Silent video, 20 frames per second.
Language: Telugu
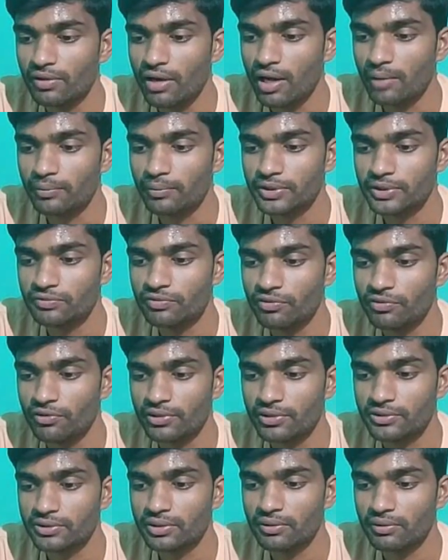ఆల్మోస్ట్ ఫోర్
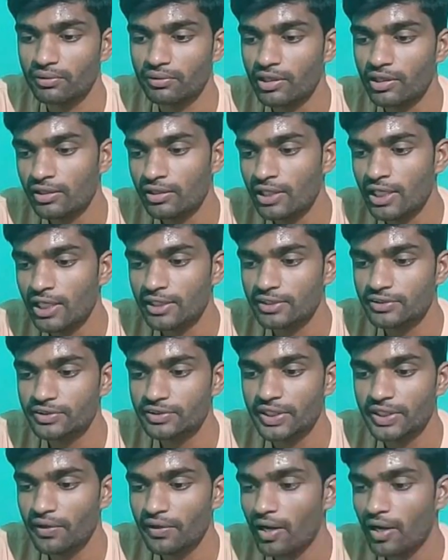థౌజండ్ కూడా
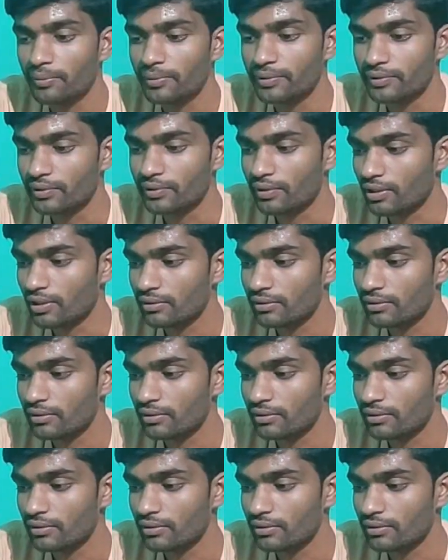జీరో అయిపోతుంది